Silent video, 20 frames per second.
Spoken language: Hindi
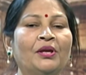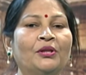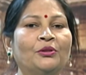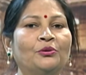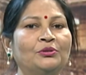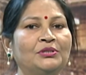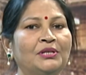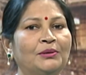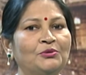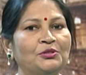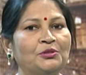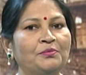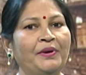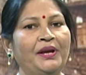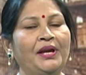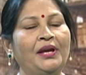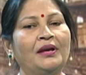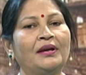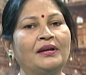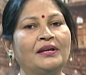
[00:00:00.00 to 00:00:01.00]
तो जब
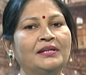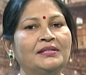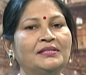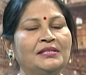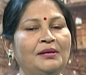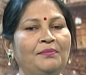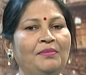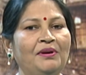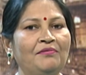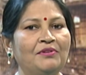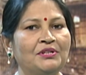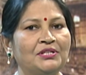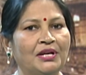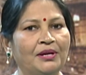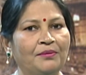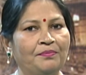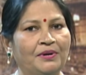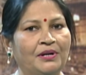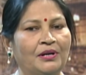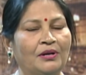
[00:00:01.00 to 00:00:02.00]
उसमें किसी भी विषय
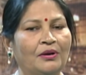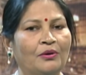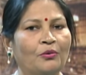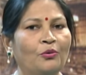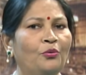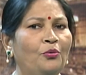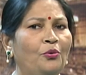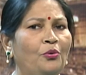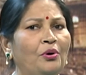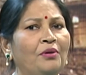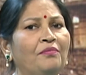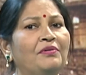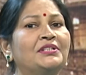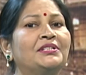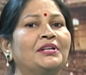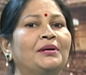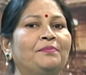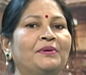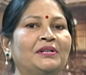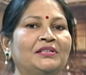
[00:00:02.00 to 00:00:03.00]
पर गूढ़
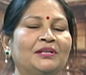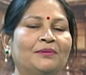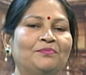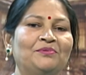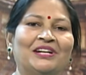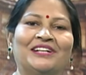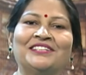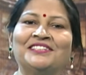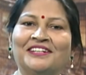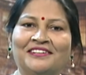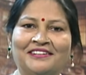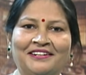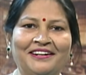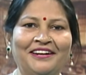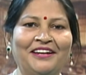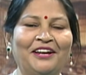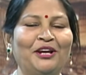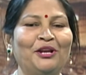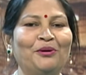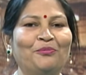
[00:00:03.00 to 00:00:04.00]
विषय पर जब चर्चा करने
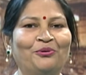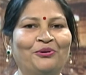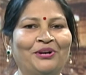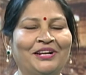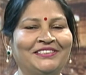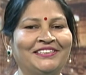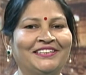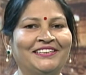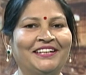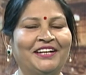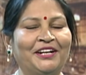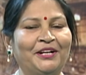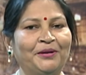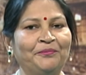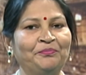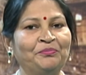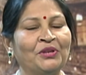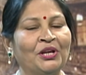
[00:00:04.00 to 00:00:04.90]
के लिए बोला जाता है